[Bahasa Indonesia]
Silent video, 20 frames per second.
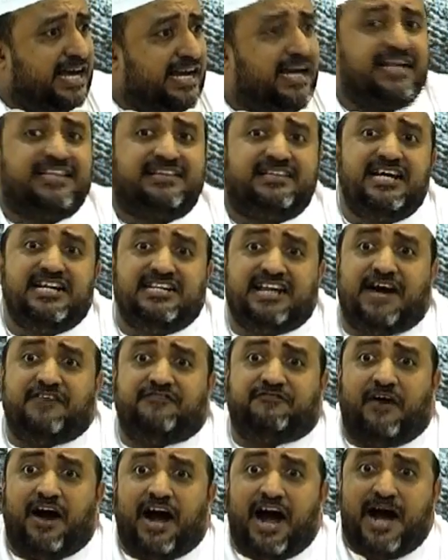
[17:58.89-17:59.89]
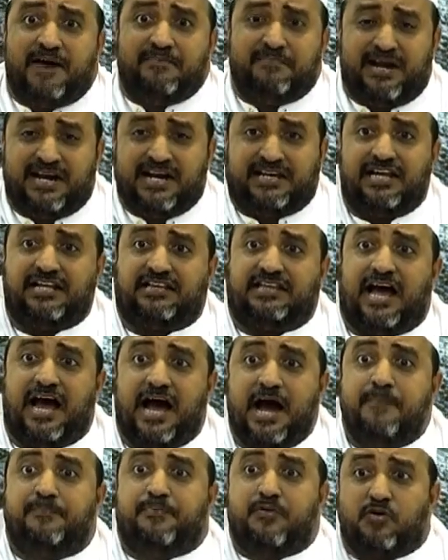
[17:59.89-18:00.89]
ketidakfahaman
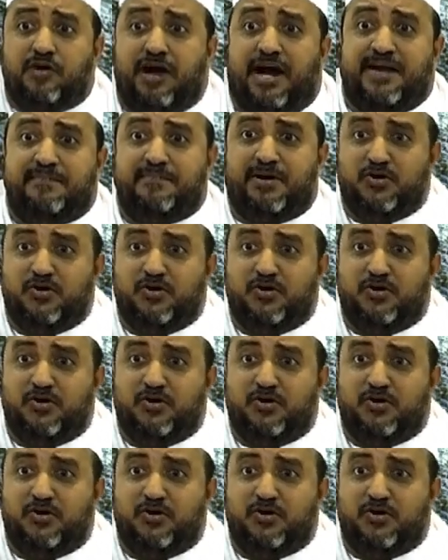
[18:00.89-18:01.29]
kita bukan